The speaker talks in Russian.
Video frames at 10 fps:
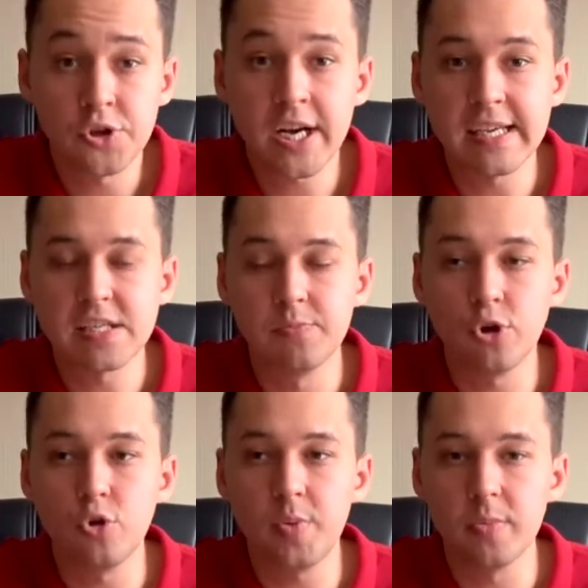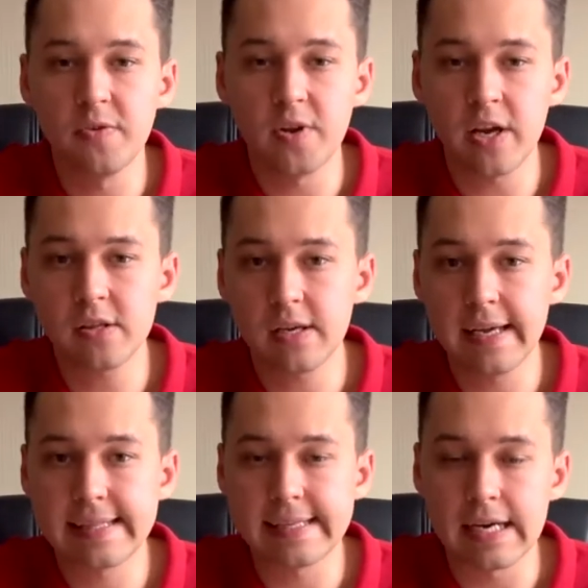и, наконец, мой любимый вариант —
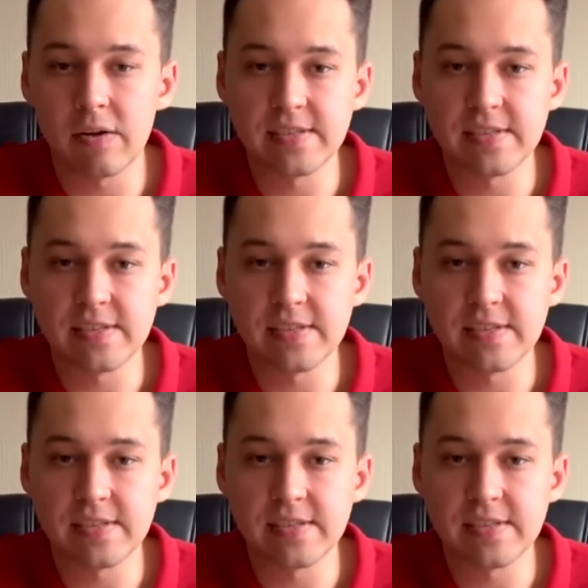это